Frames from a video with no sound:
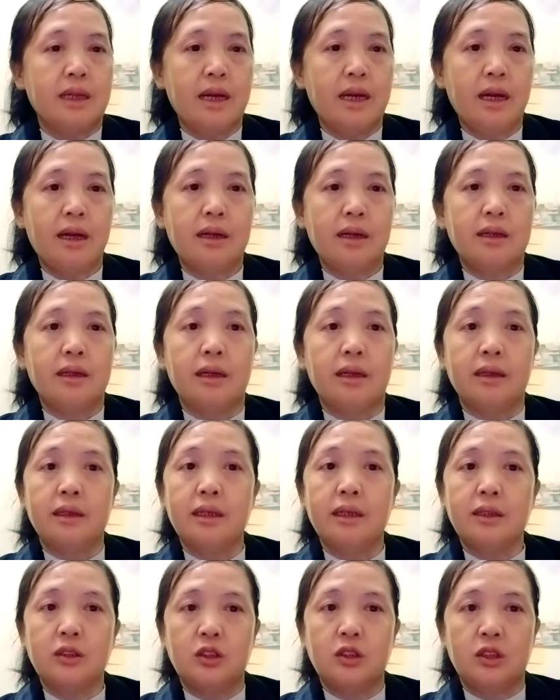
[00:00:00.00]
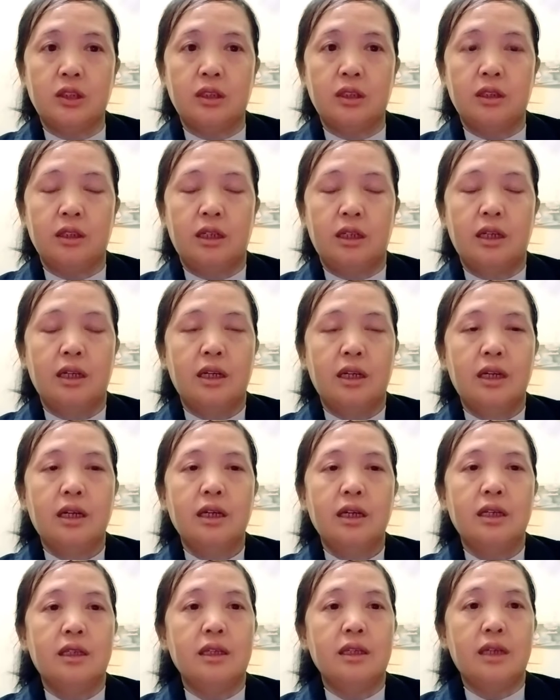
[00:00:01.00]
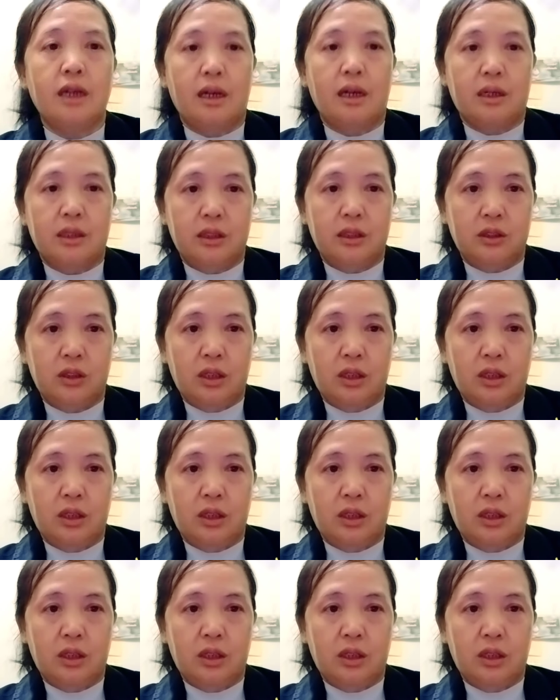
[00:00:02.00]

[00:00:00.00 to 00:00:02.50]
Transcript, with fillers: năng lấy dân chỉ nhẹ